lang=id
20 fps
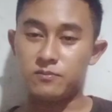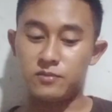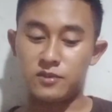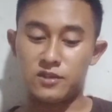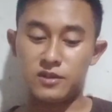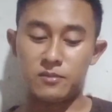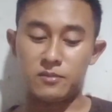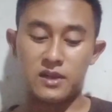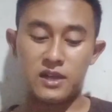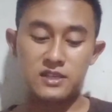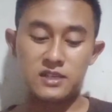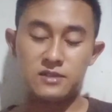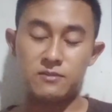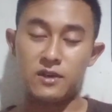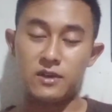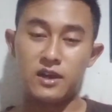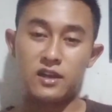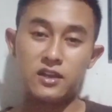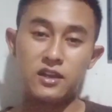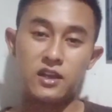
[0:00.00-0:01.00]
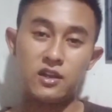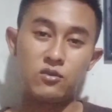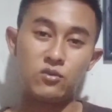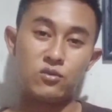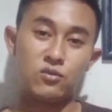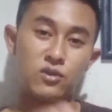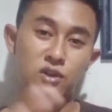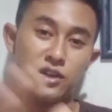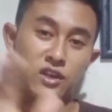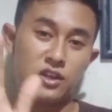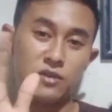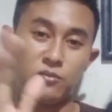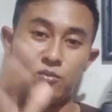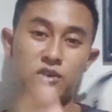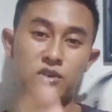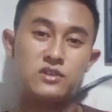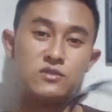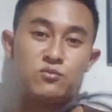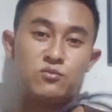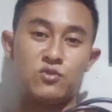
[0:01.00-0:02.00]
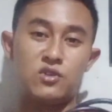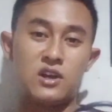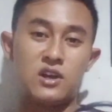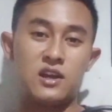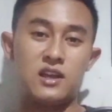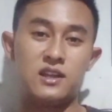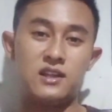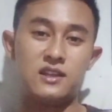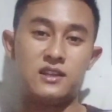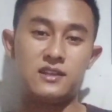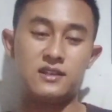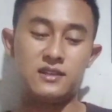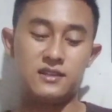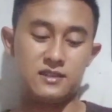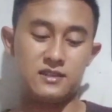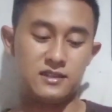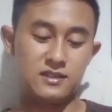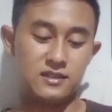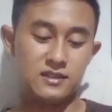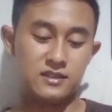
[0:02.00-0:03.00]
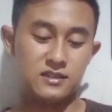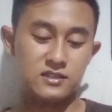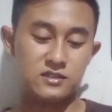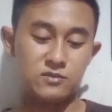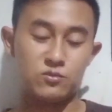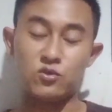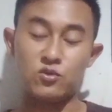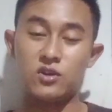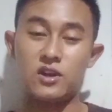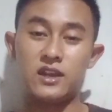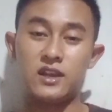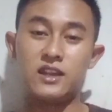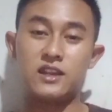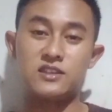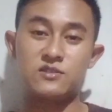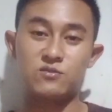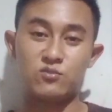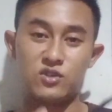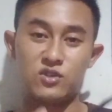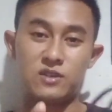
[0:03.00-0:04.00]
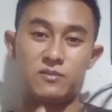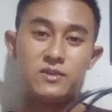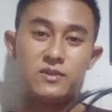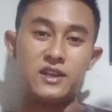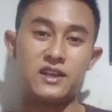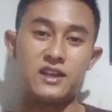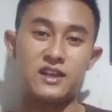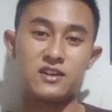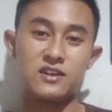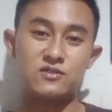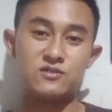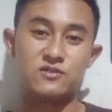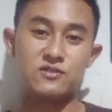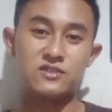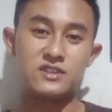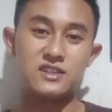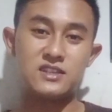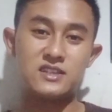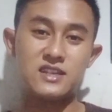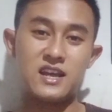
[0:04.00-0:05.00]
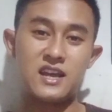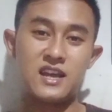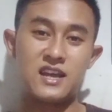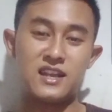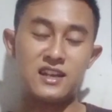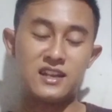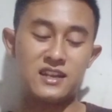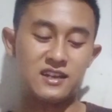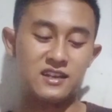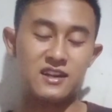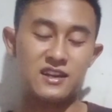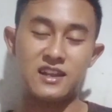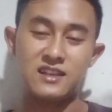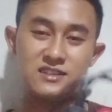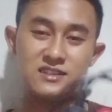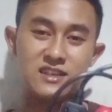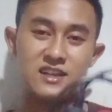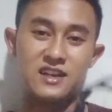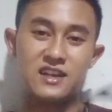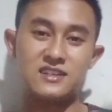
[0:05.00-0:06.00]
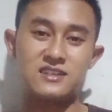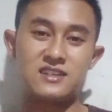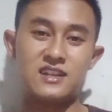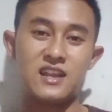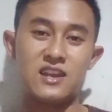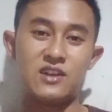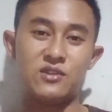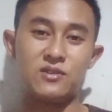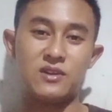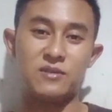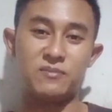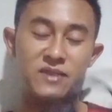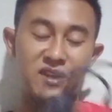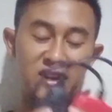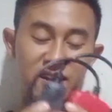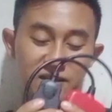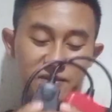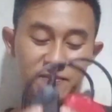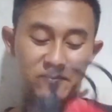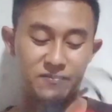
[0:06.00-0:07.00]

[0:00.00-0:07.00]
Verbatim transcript: terima kasih banget ya dukungannya buat semua semoga kita semua diberikan kesuksesan kelancaran selalu amin